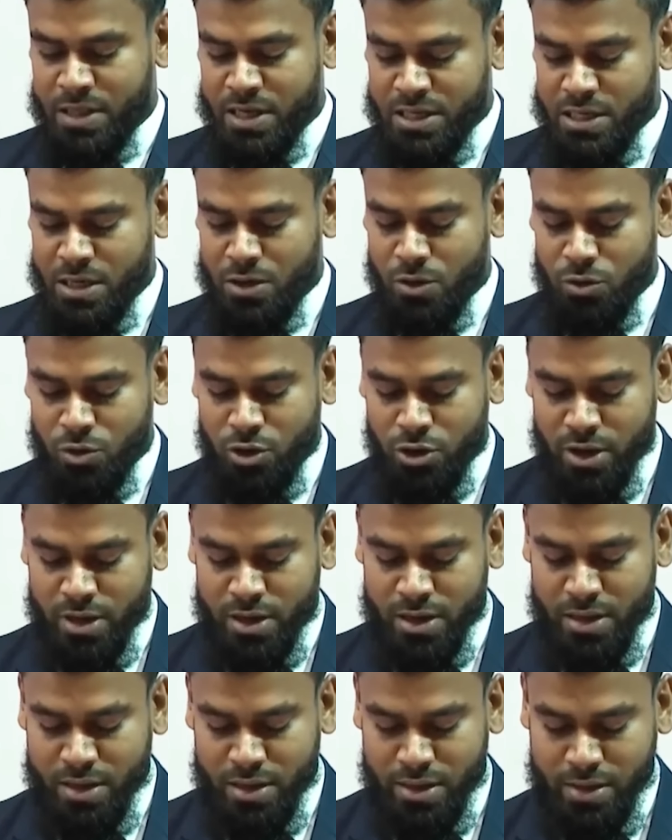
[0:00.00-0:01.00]
আপনি দেশের
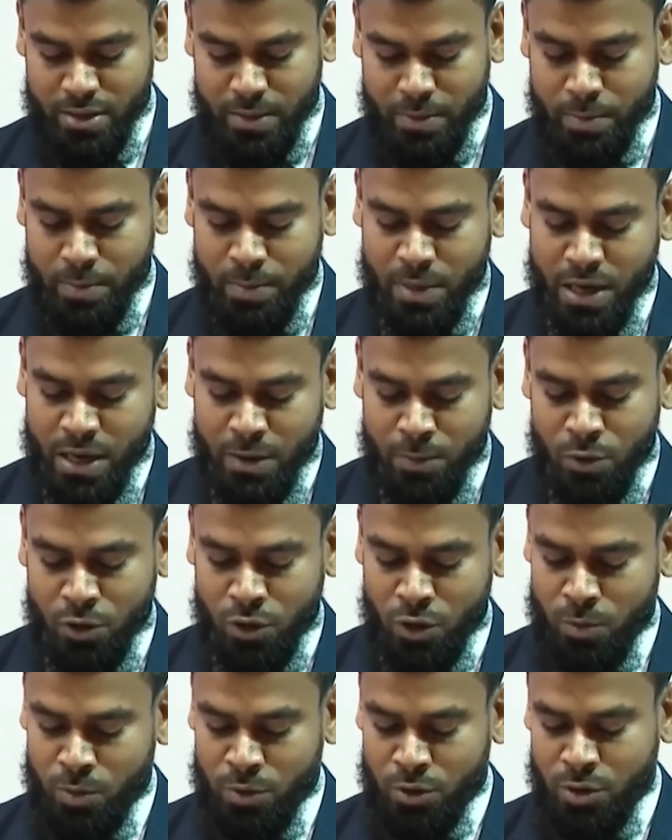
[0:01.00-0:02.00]
উন্নয়নে মেঘা
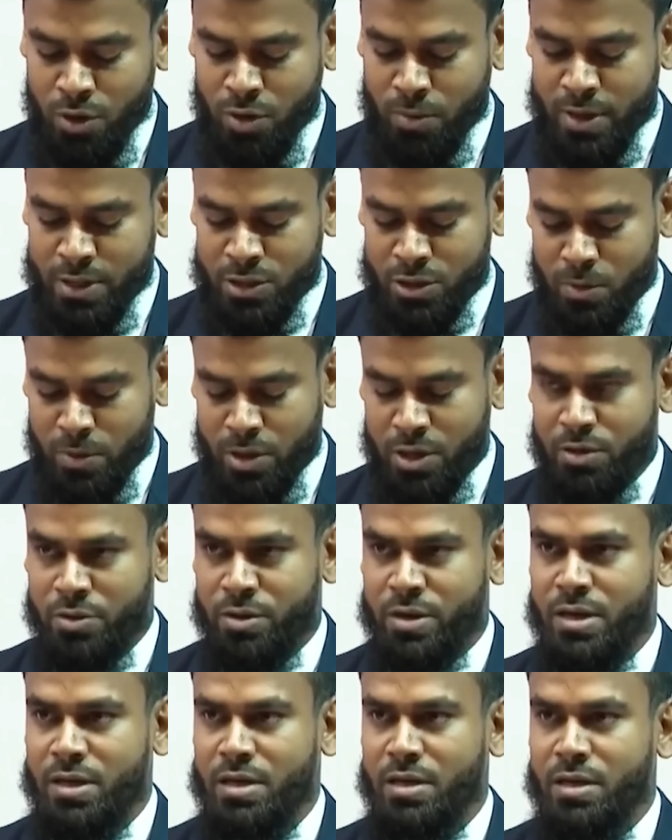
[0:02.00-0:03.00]
প্রকল্পগুলো
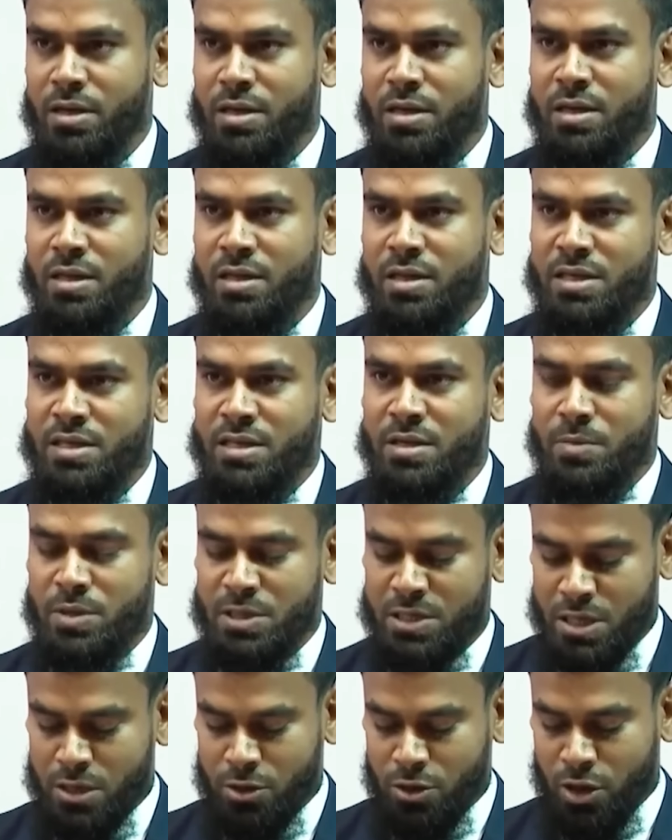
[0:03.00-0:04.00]
বাস্তবায়ন করে দেশকে
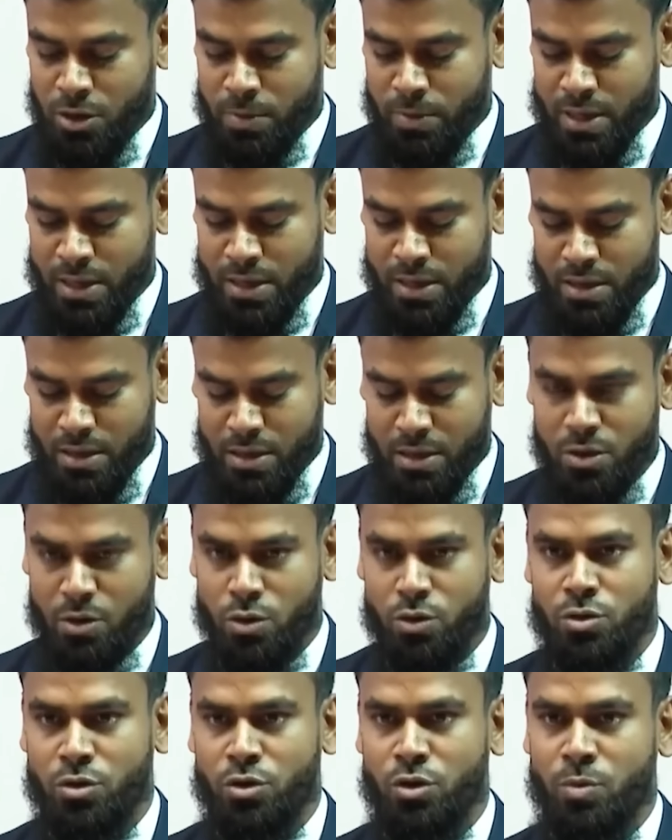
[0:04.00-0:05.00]
বিশ্বের দরবারে
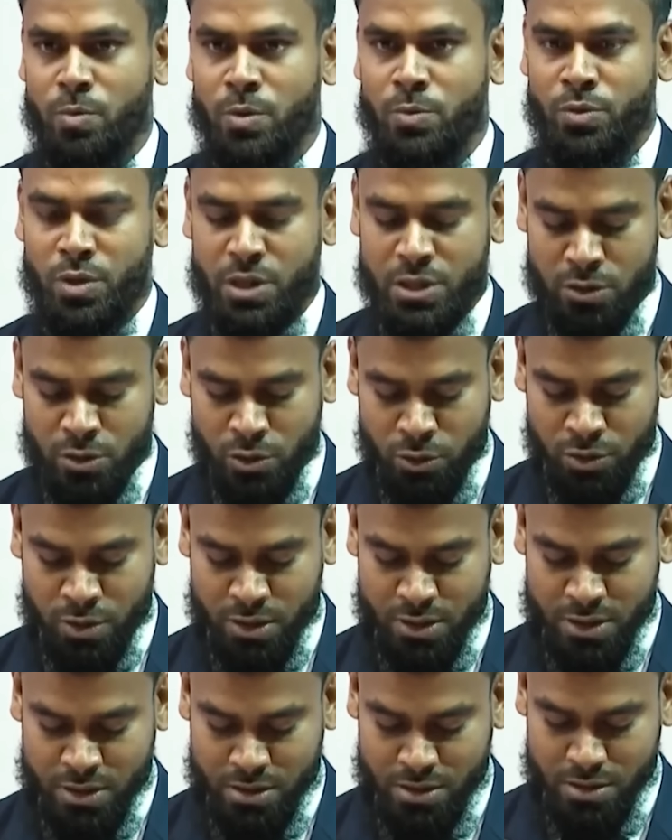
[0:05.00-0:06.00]
নতুন রূপে পরিচিত
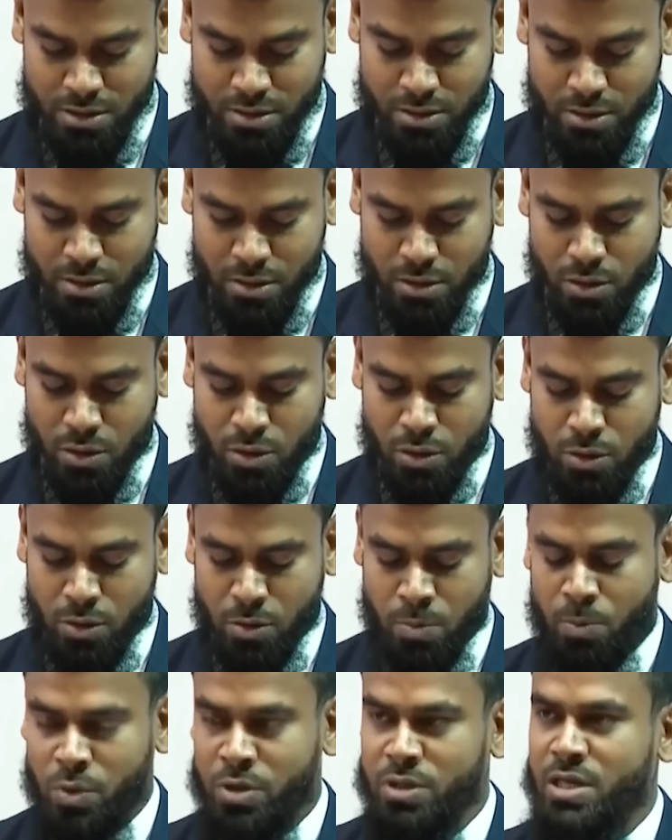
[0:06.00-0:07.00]
করেছেন
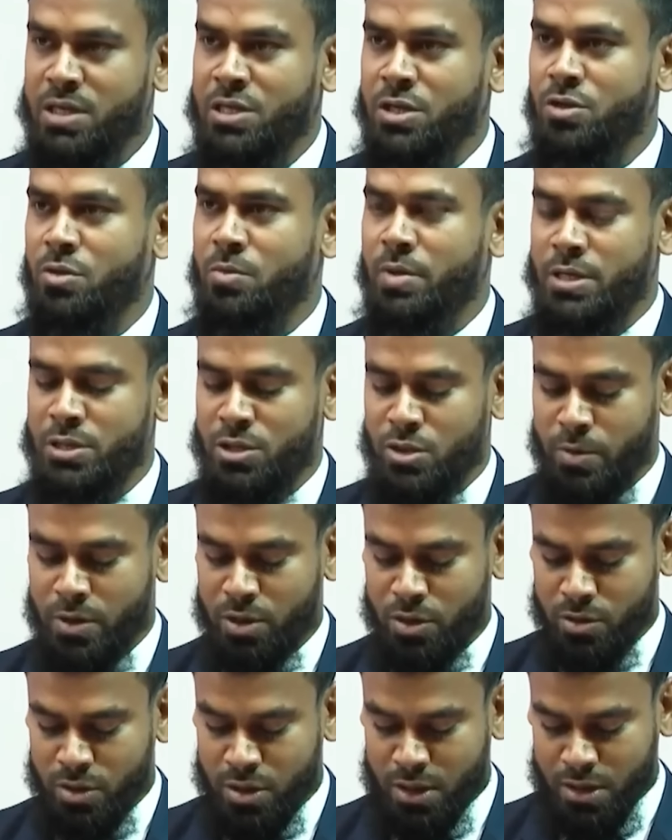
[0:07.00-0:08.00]
পদ্মা সেতু
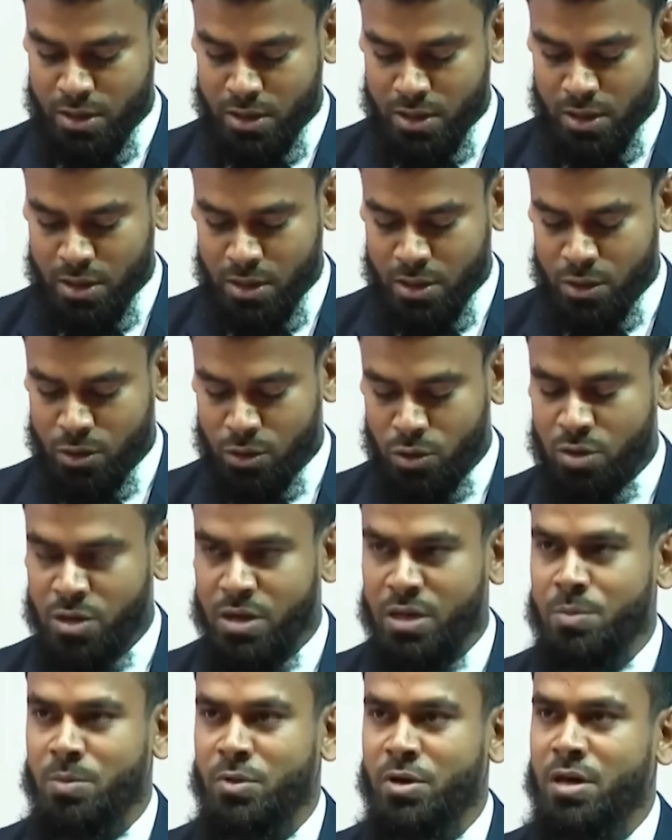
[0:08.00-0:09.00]
বাস্তবায়ন করে
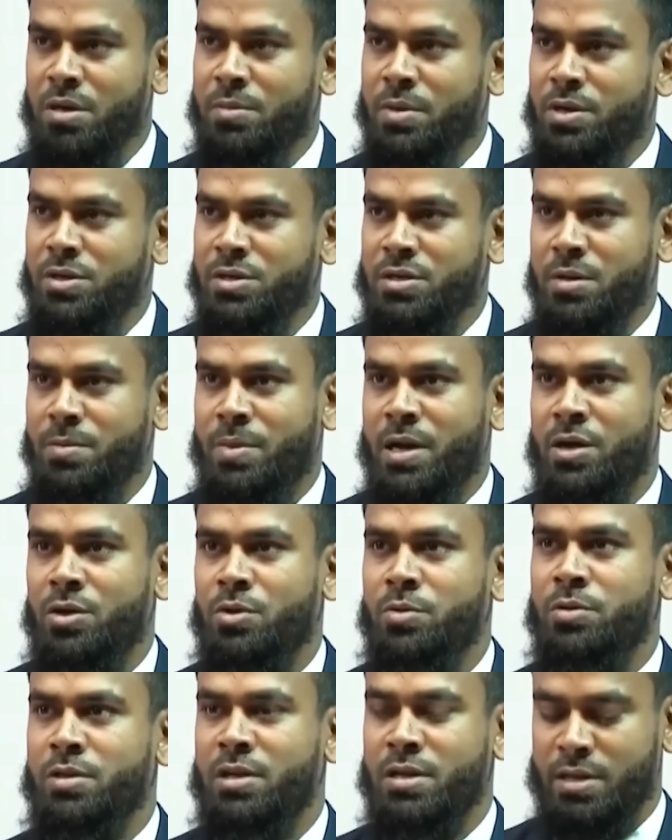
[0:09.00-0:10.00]
দক্ষিণবঙ্গের মানুষের
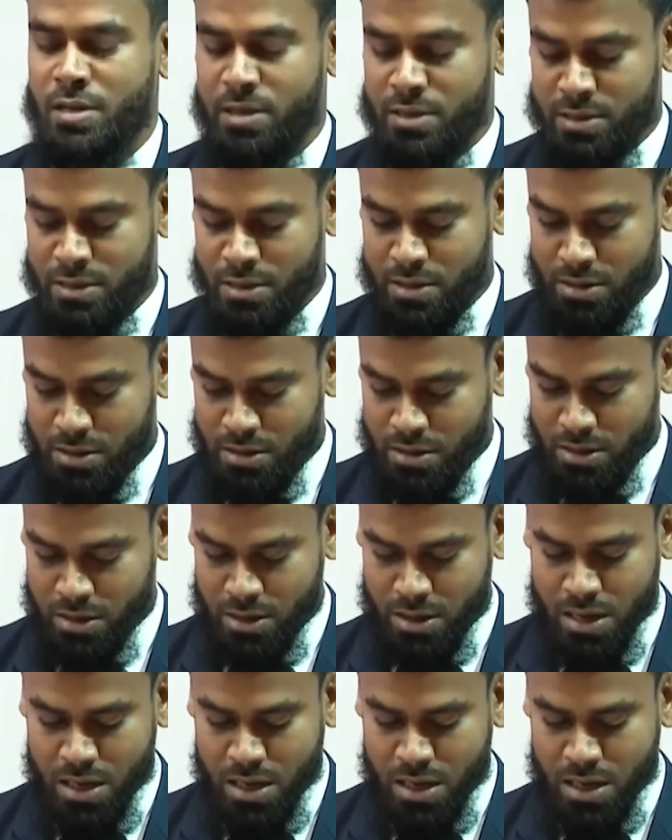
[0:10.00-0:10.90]
ভাগ্য বদলে দিয়েছেন